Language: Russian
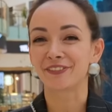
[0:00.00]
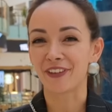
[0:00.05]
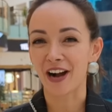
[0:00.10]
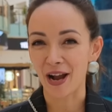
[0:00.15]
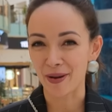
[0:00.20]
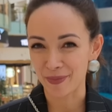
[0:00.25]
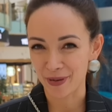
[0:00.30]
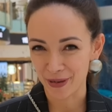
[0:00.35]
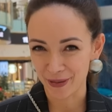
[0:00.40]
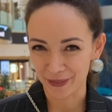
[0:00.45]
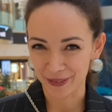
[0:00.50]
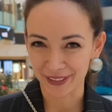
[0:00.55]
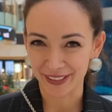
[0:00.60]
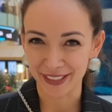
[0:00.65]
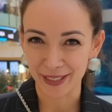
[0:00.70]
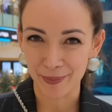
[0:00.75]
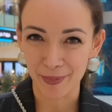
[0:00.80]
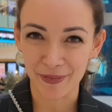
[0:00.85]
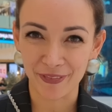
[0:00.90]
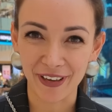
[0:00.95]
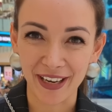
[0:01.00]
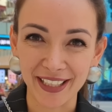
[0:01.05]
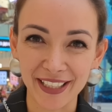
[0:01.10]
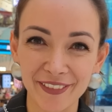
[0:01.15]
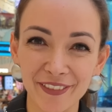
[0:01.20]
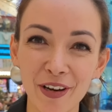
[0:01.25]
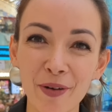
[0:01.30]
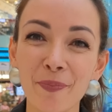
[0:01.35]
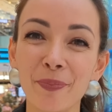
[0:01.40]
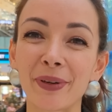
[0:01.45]
С вами Ольга
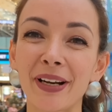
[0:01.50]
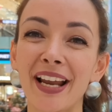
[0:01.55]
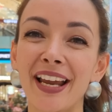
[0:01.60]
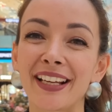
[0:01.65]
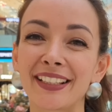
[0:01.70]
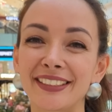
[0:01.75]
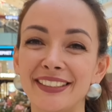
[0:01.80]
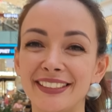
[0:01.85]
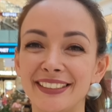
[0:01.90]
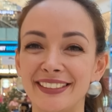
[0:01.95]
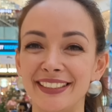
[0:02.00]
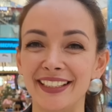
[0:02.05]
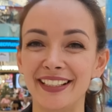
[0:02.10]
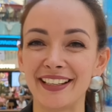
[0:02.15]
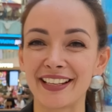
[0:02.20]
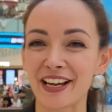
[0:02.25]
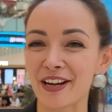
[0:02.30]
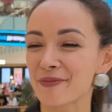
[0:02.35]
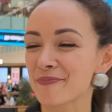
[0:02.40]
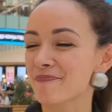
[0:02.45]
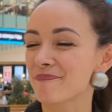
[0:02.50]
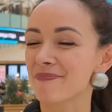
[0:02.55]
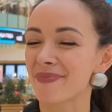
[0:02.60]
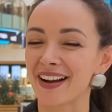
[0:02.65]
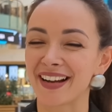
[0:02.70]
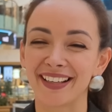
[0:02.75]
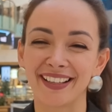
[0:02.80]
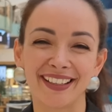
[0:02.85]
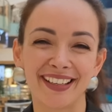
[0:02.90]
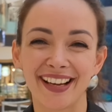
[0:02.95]
Епифанова, проект «Стильно».
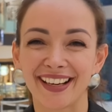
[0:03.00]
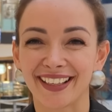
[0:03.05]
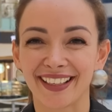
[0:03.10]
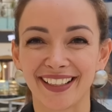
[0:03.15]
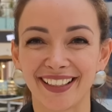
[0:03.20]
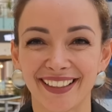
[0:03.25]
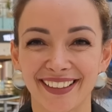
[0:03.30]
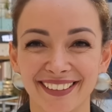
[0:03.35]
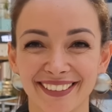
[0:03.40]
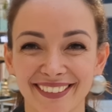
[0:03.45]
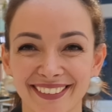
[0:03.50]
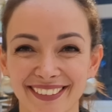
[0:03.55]
Поехали!